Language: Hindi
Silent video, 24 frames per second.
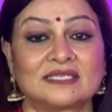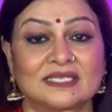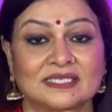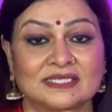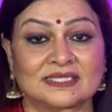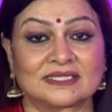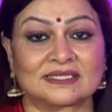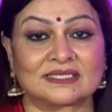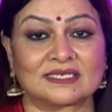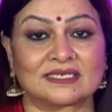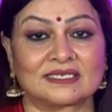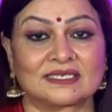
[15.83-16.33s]

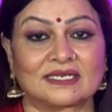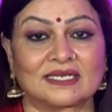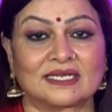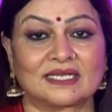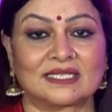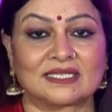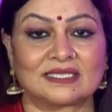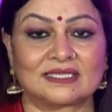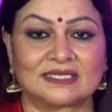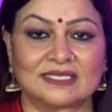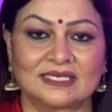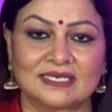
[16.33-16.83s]
दस्तक
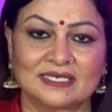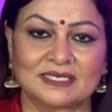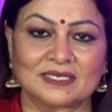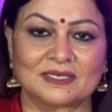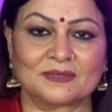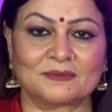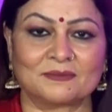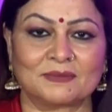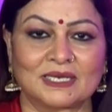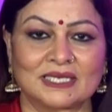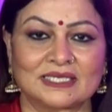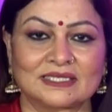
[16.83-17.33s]
दिल
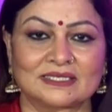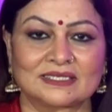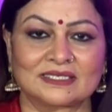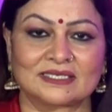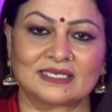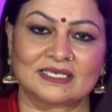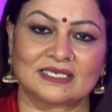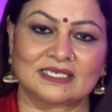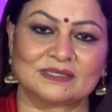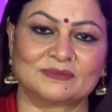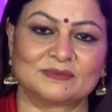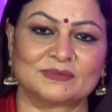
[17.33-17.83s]
की बात
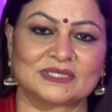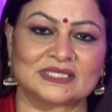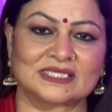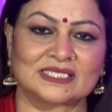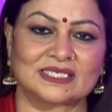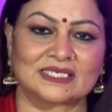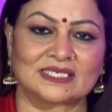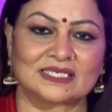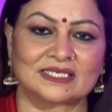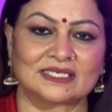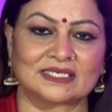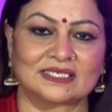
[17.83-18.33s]
कलम से